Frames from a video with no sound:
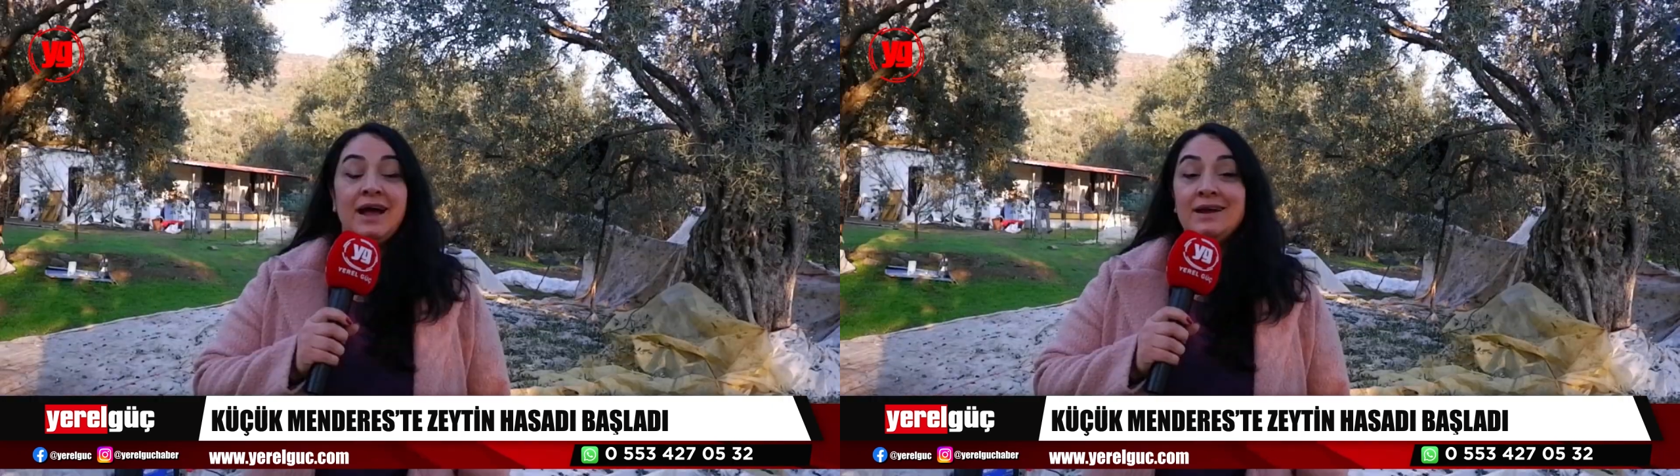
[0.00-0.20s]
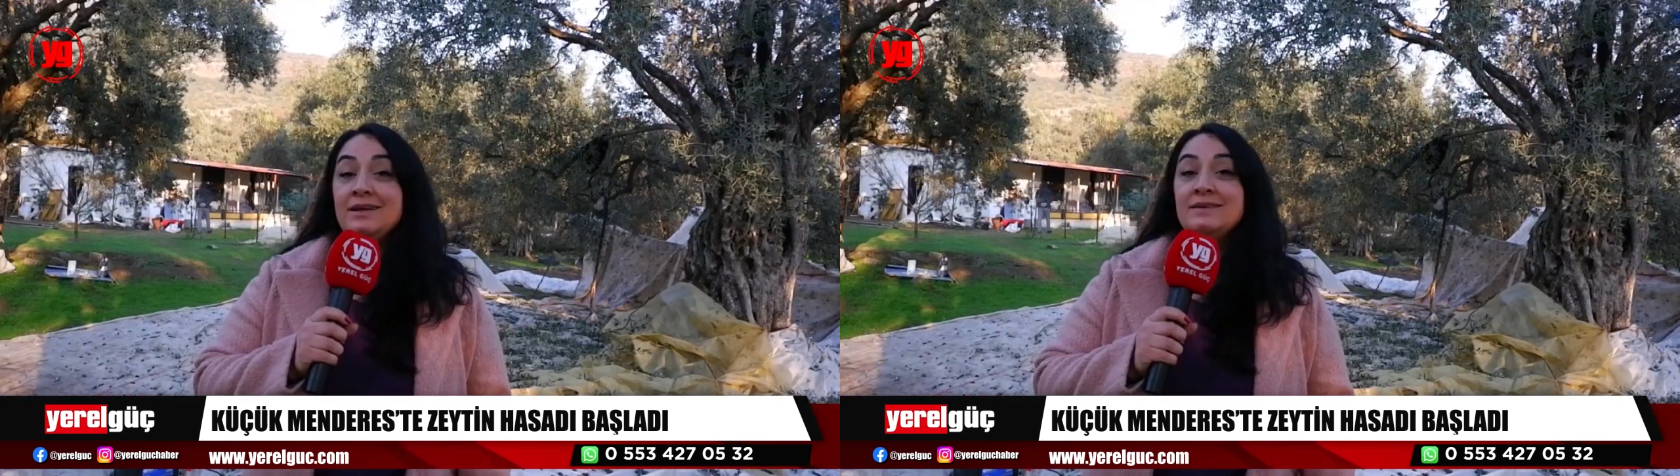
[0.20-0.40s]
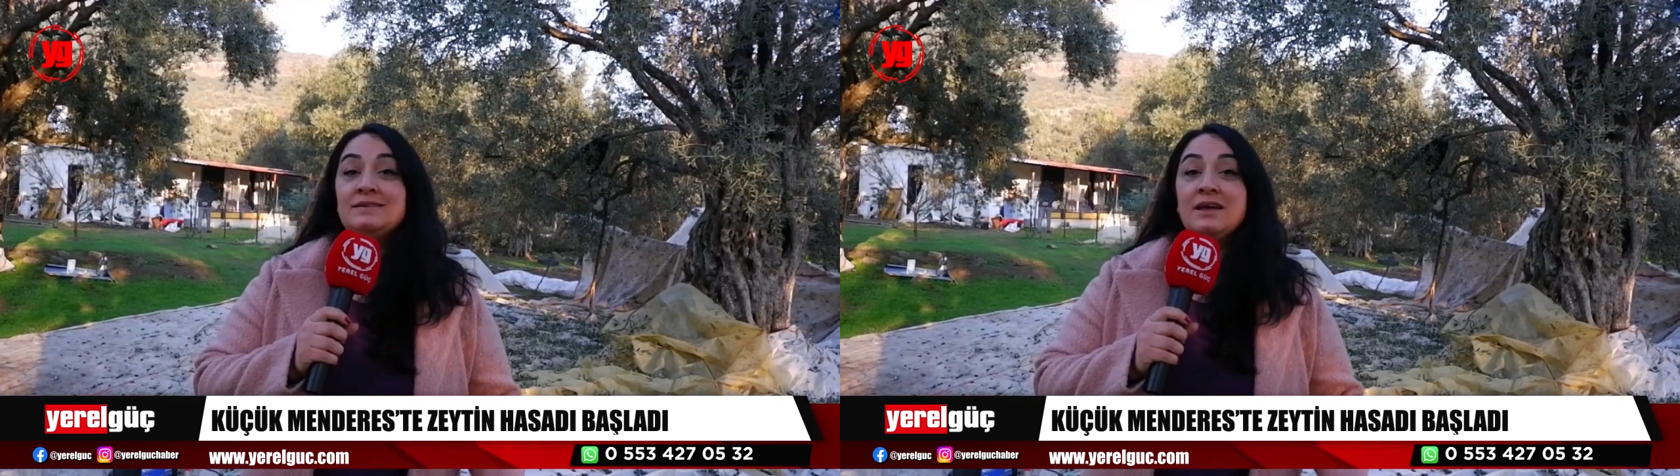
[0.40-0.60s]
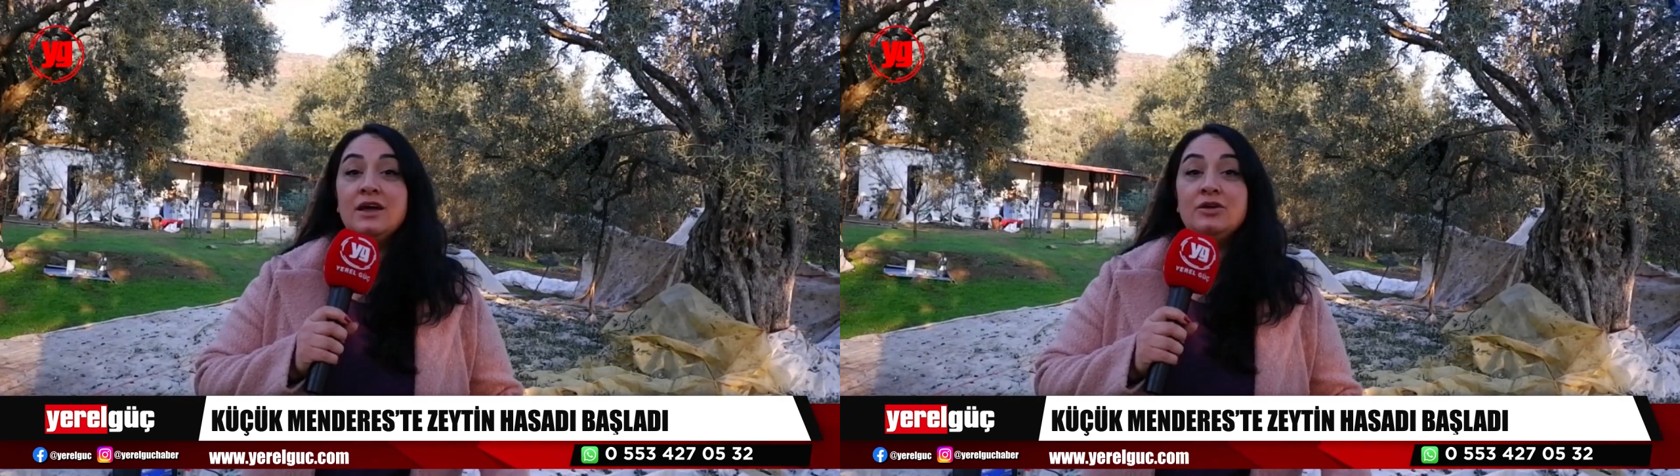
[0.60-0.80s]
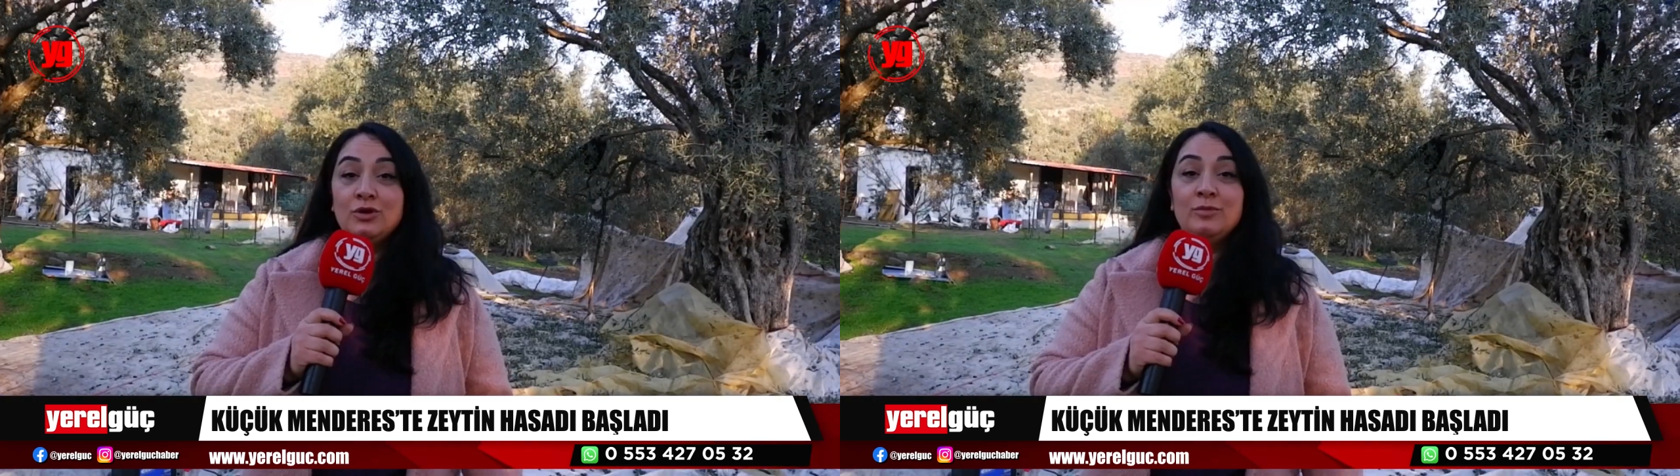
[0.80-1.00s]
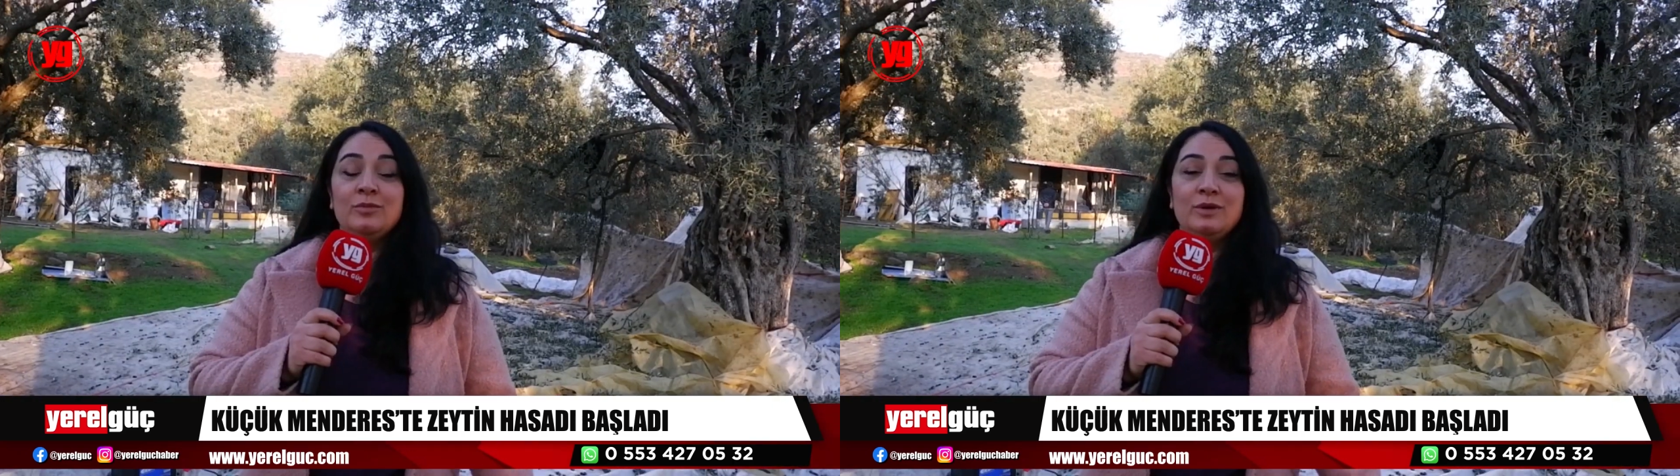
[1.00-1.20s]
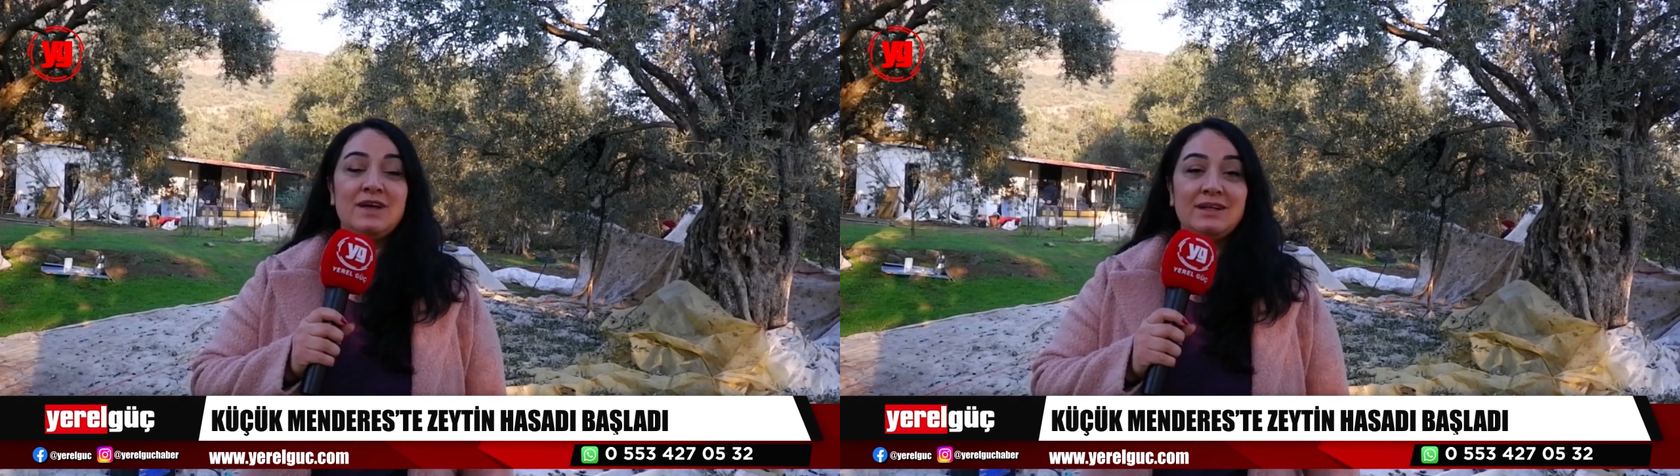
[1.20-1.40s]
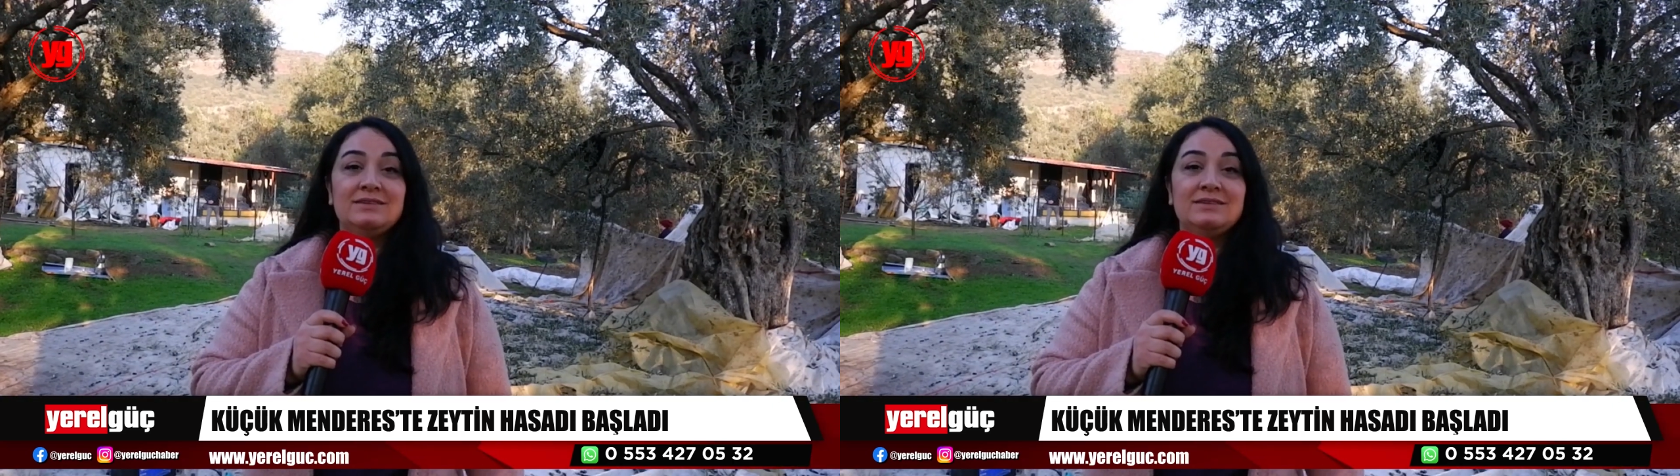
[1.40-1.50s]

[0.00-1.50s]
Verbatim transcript: Neredeyse tüm kutsal